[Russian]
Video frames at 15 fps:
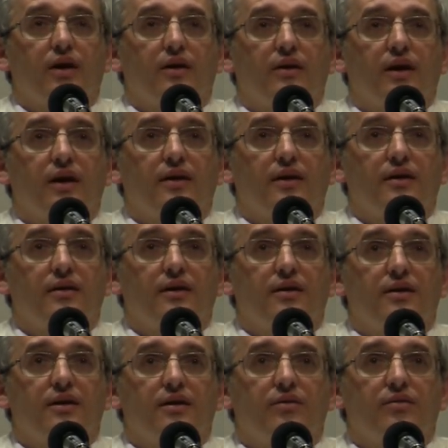Когда они это
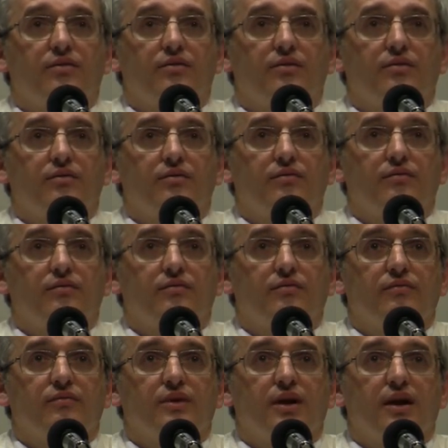делают,
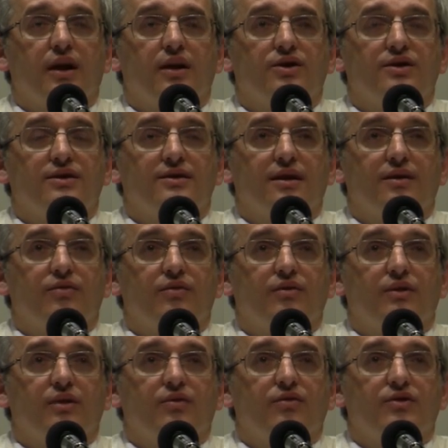такая
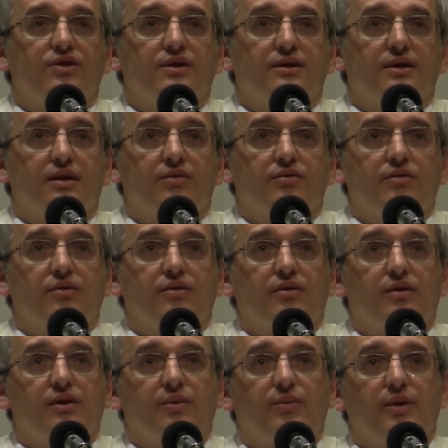чистотой, такой чистотой
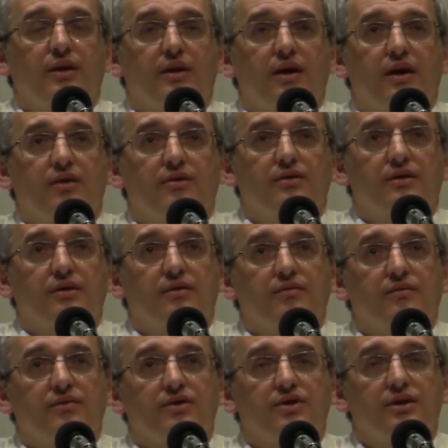наполняется
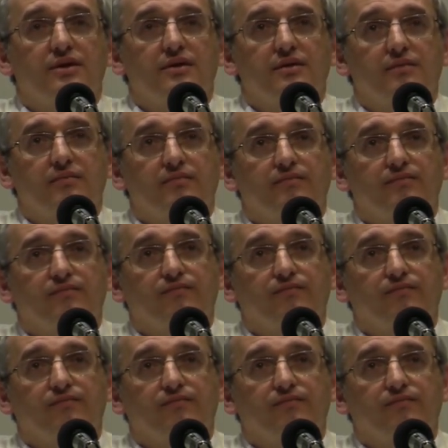жизнь.